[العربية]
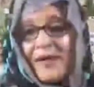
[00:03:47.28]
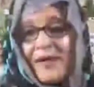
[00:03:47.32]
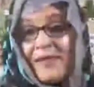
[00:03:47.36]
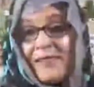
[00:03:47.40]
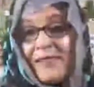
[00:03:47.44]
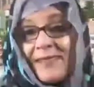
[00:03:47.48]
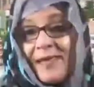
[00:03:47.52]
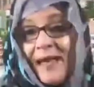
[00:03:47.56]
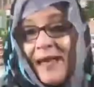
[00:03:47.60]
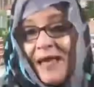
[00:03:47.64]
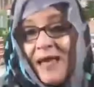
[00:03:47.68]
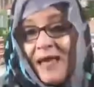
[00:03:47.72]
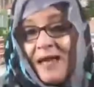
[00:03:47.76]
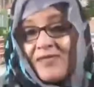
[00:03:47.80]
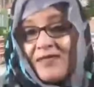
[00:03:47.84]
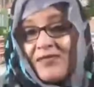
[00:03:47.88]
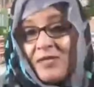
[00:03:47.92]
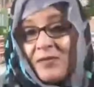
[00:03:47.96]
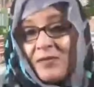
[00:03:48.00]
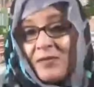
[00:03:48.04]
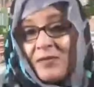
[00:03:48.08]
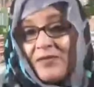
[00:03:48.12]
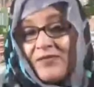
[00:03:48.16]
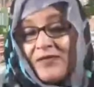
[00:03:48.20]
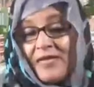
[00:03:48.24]
الثقافة
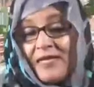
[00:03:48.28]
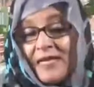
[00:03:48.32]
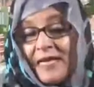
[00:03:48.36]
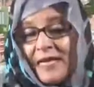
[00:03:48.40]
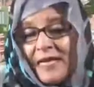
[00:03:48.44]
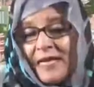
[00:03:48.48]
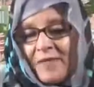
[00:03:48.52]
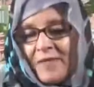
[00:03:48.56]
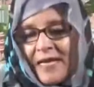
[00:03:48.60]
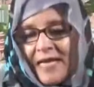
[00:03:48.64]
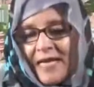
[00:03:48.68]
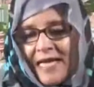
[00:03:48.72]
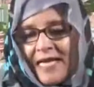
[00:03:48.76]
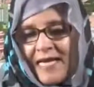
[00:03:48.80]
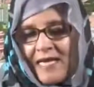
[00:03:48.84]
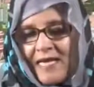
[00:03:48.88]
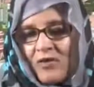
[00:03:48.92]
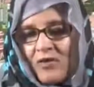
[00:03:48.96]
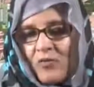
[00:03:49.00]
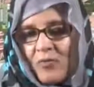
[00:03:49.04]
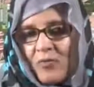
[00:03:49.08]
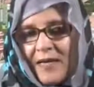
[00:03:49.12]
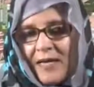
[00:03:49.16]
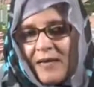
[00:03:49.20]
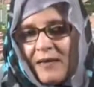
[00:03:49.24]
والفكر لا مكان
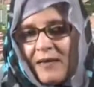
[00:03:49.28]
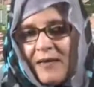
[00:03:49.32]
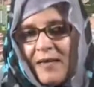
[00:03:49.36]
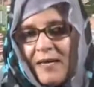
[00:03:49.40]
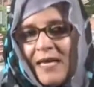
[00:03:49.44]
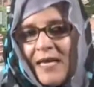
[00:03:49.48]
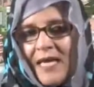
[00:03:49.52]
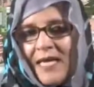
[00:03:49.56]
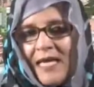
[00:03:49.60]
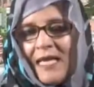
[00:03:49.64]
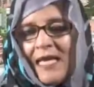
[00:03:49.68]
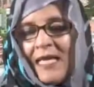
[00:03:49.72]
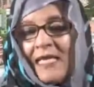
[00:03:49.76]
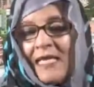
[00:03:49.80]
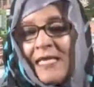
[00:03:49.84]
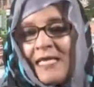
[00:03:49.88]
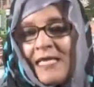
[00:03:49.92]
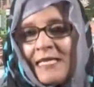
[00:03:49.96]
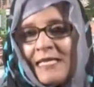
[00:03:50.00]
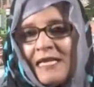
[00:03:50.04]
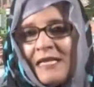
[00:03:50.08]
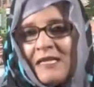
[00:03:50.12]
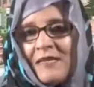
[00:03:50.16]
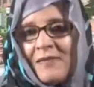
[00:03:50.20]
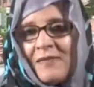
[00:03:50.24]
لهما لأن
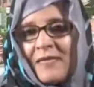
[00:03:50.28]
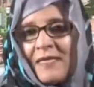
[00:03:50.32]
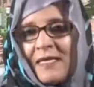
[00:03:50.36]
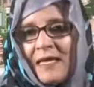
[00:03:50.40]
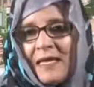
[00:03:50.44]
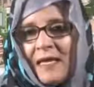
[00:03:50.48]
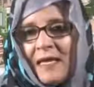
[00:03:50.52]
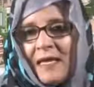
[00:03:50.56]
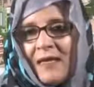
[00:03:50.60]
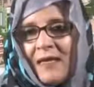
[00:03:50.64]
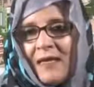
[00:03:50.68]
الكلمة